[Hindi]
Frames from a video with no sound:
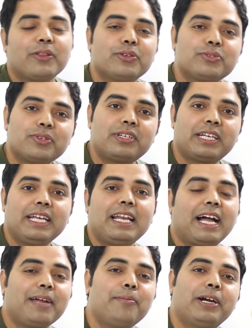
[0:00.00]
दोस्तों ट्रेन
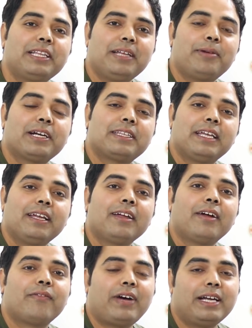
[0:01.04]
आगे बढ़ते बढ़ते
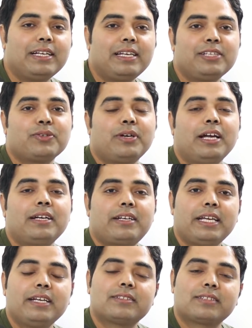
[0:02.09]
फाइनली जो है ट्रेन